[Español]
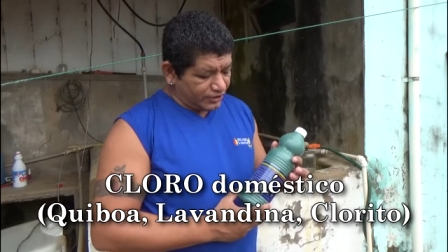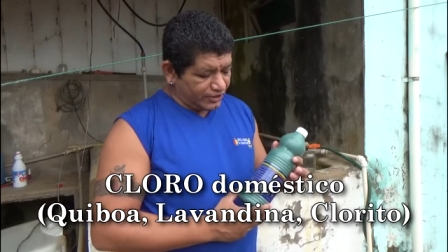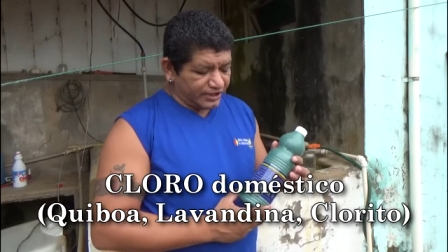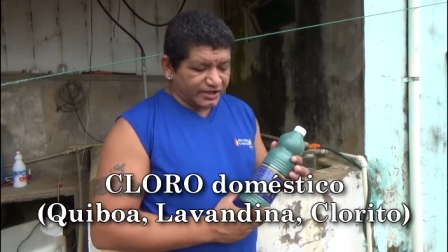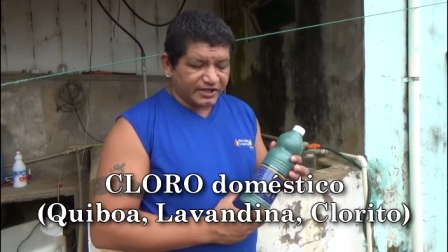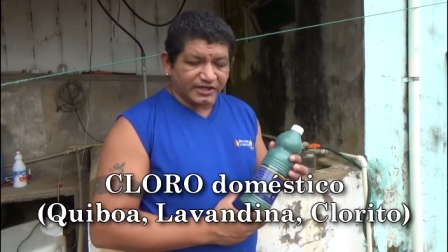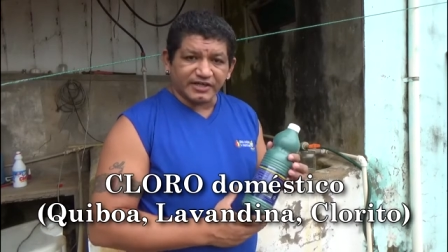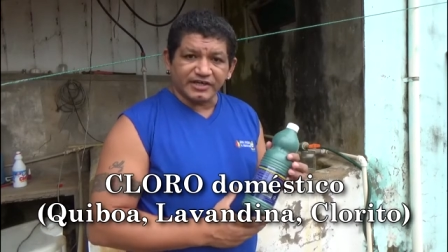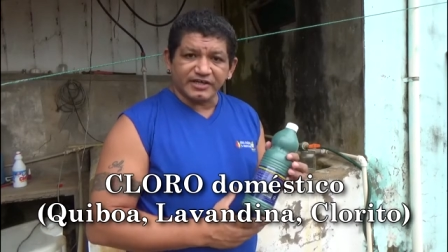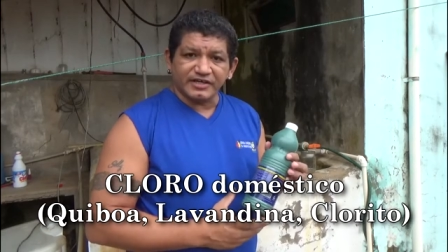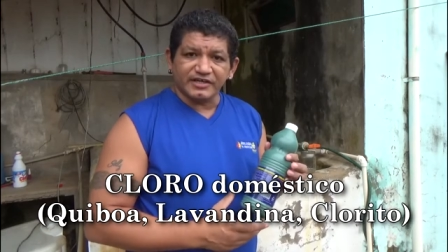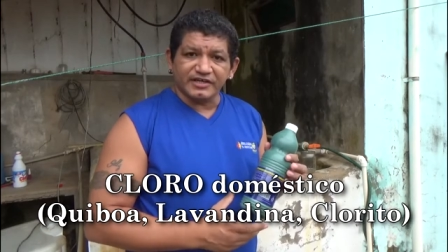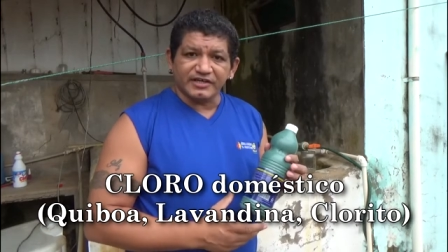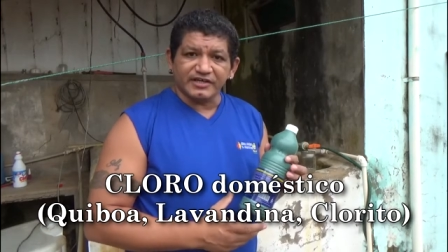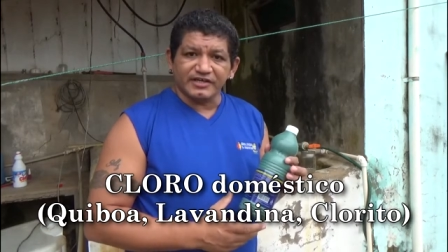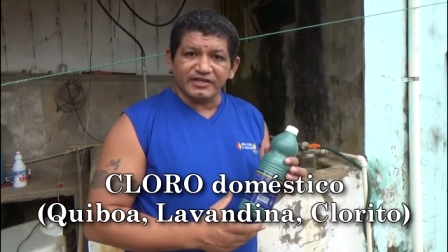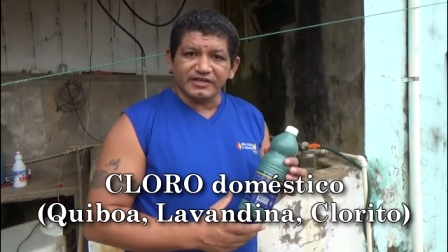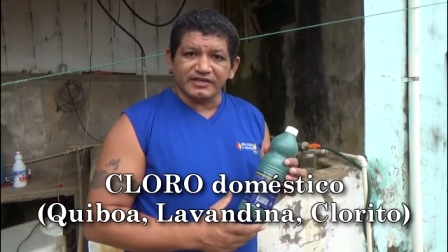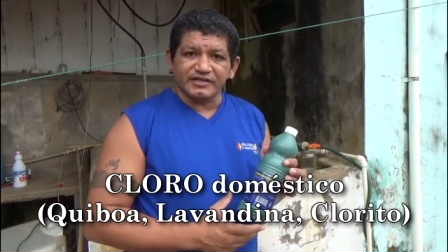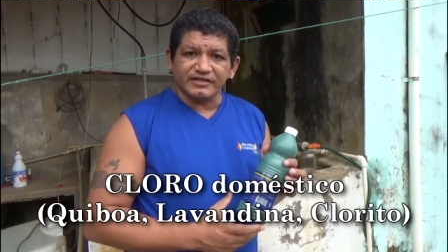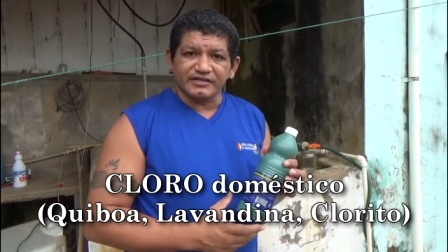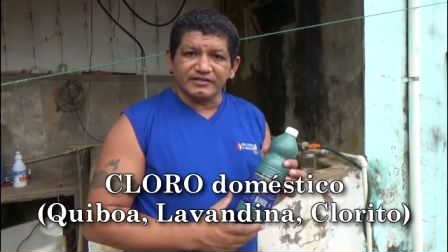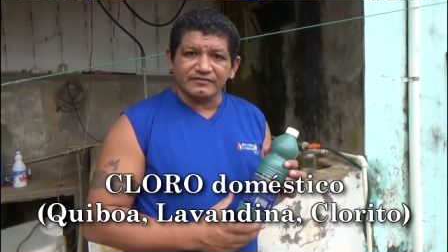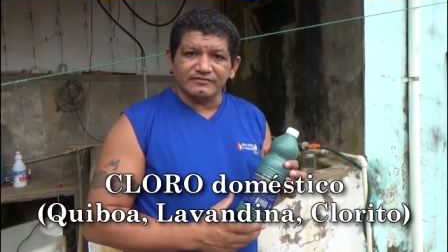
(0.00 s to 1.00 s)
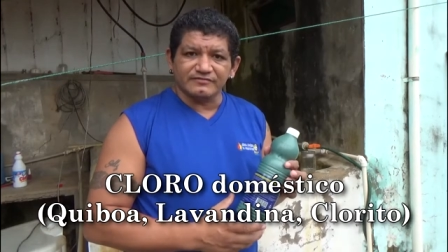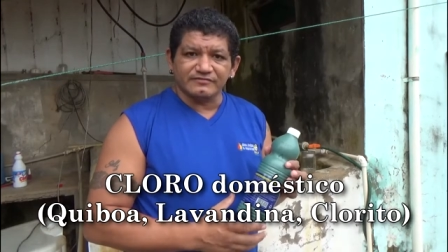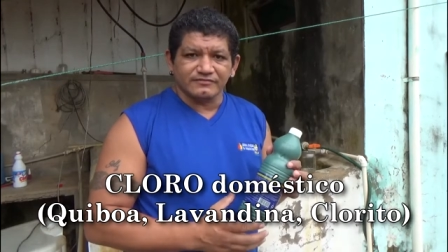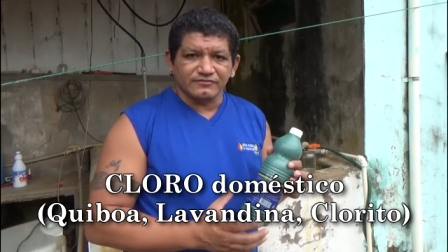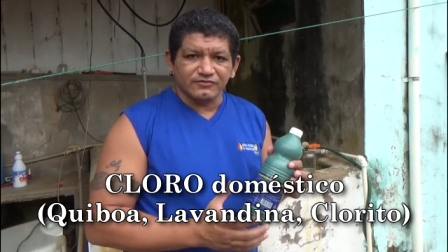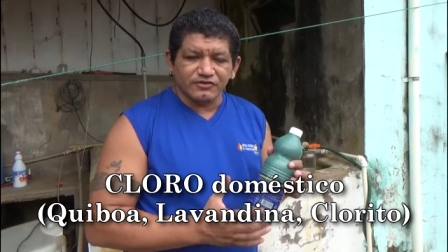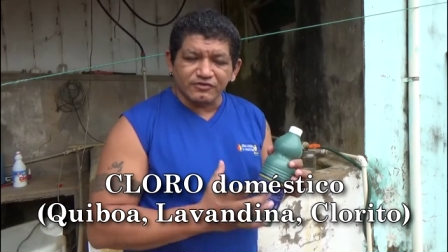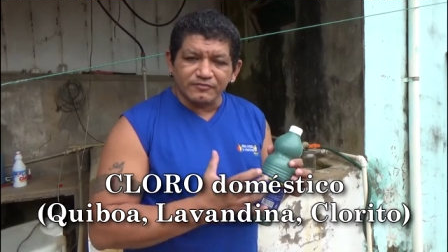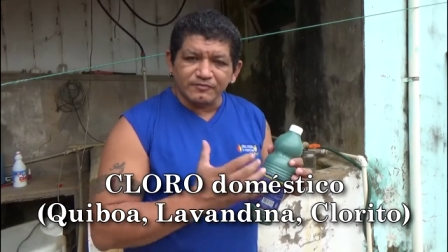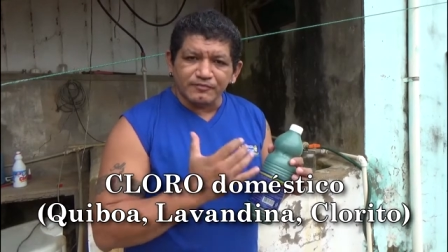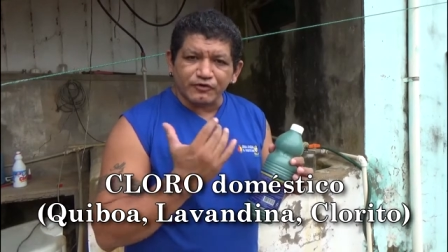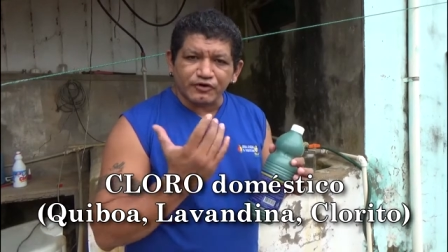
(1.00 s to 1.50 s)
eh,
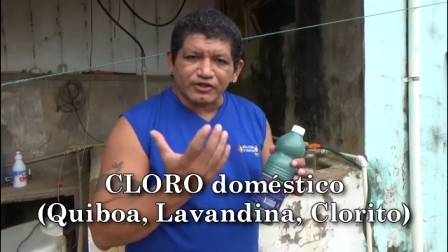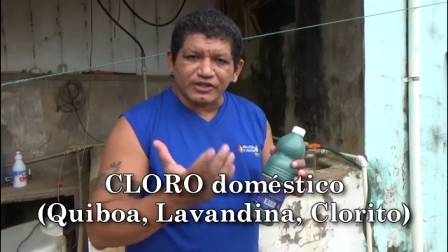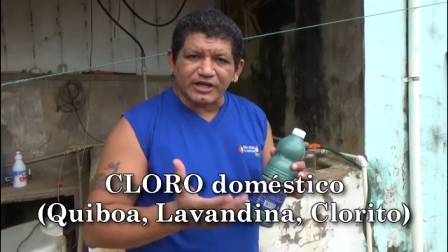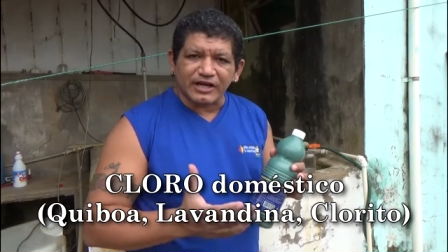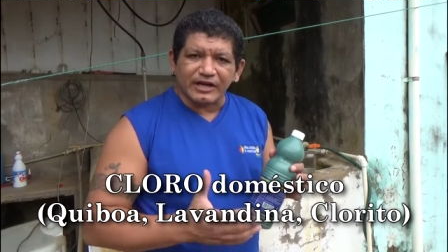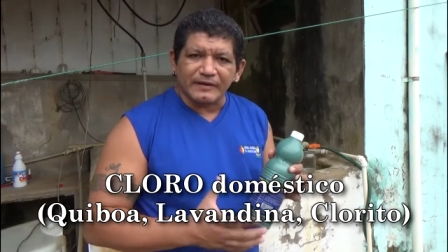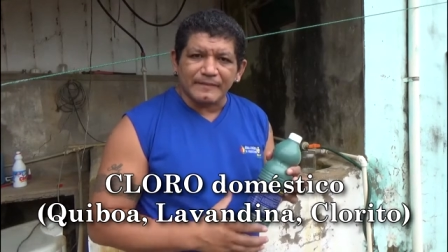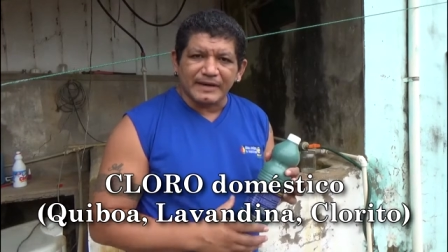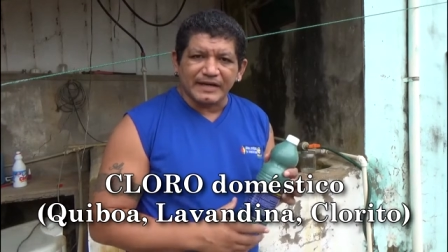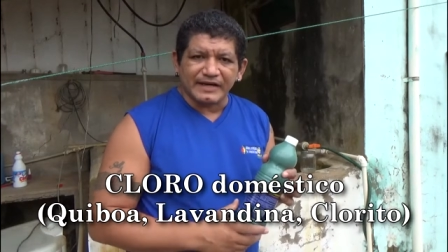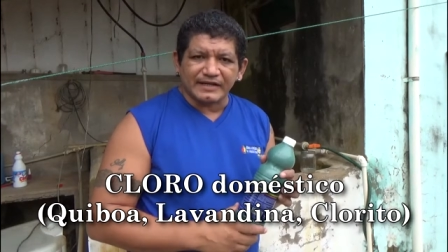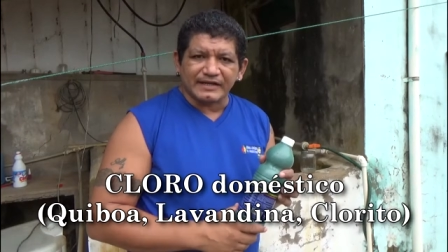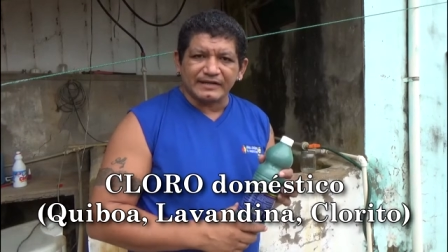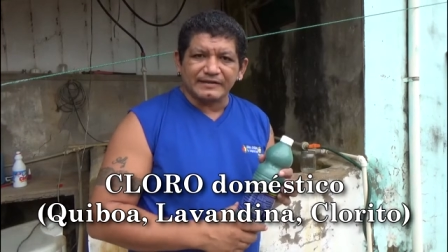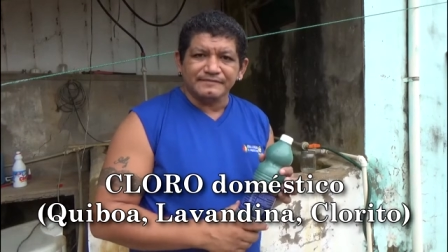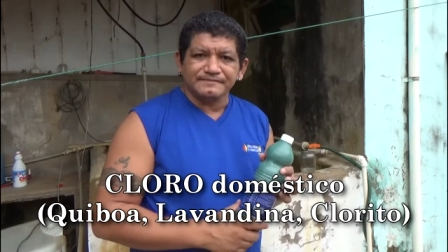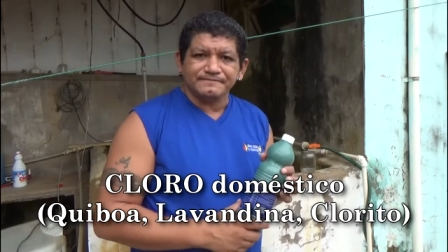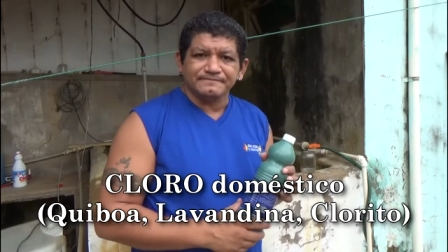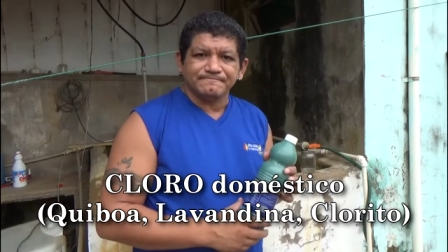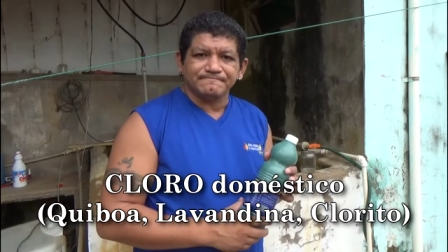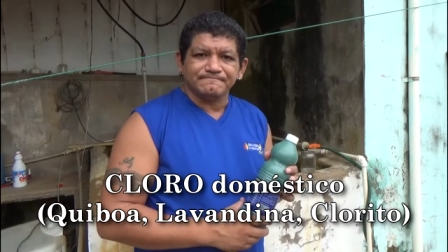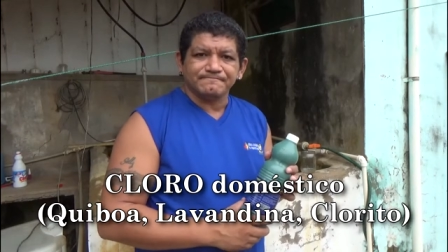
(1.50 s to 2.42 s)
no importa la marca,